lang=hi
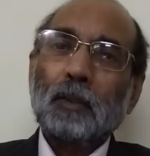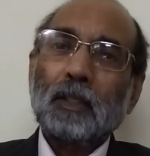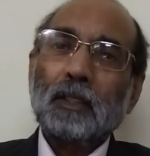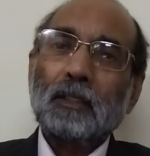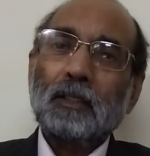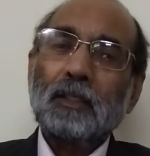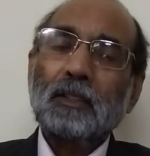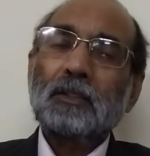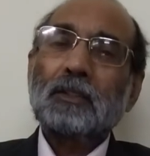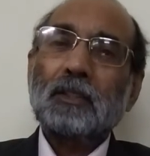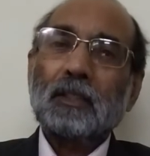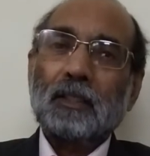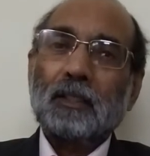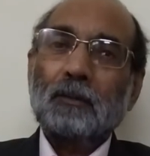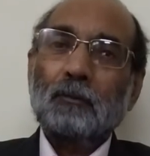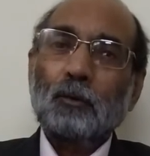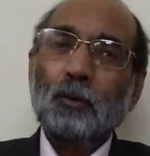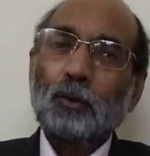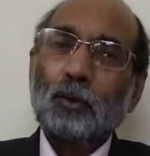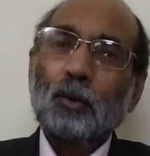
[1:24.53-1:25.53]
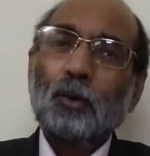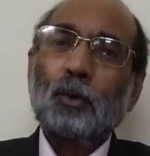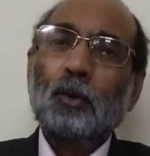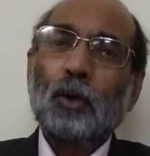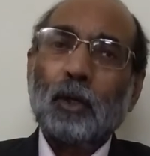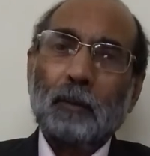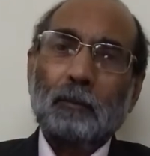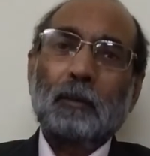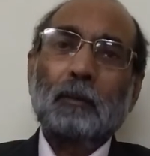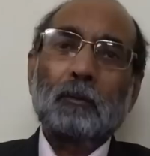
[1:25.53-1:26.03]
परिदृश्य है वो दो
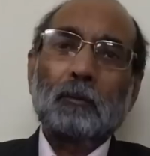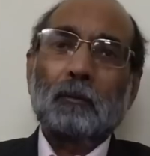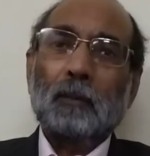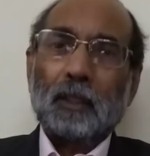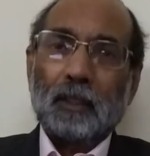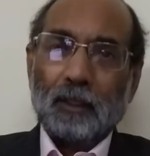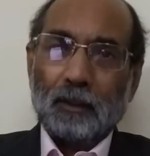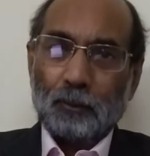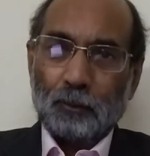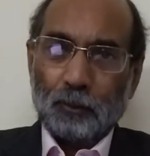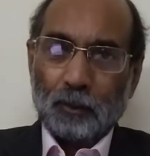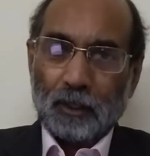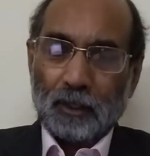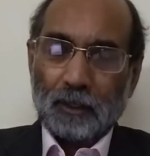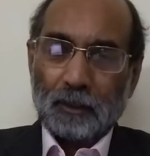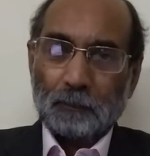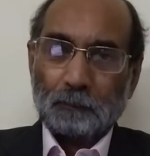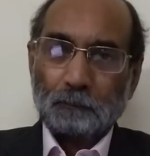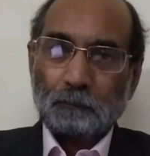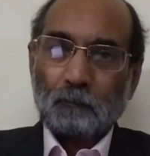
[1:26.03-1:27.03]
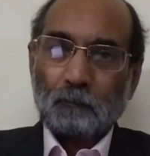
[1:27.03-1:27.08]
खेमे में बटा हुआ है